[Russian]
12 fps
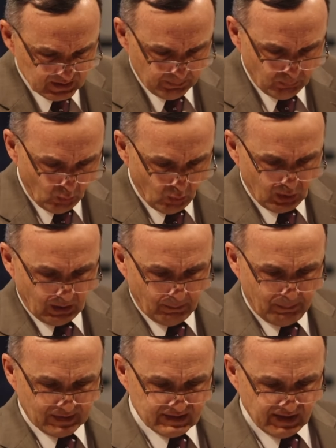с
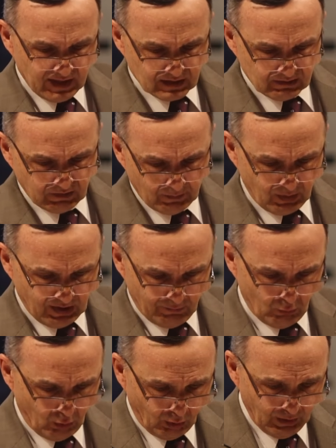Богом посредством
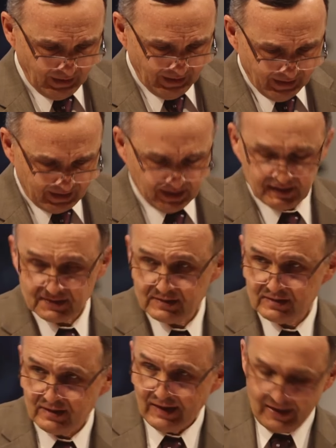кого?
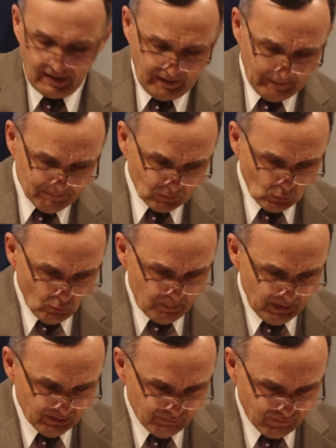Креста,
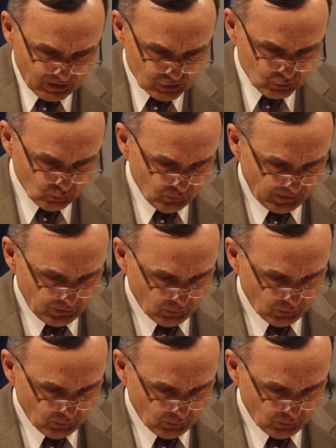убив вражду на